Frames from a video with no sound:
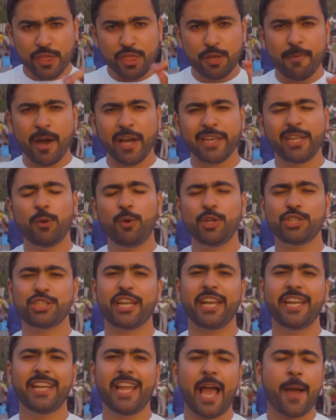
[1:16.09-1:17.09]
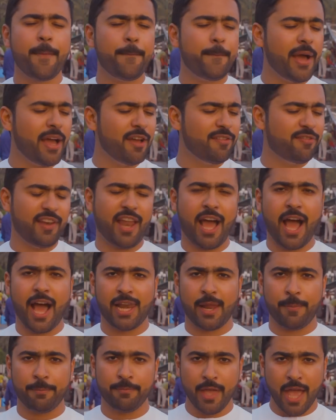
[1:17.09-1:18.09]
28 حبة في
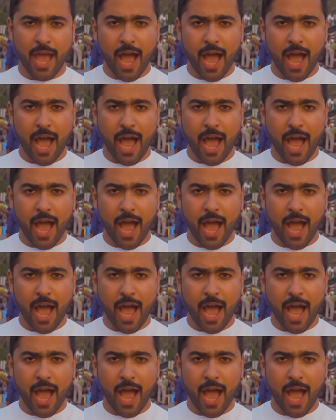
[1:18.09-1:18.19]
العالم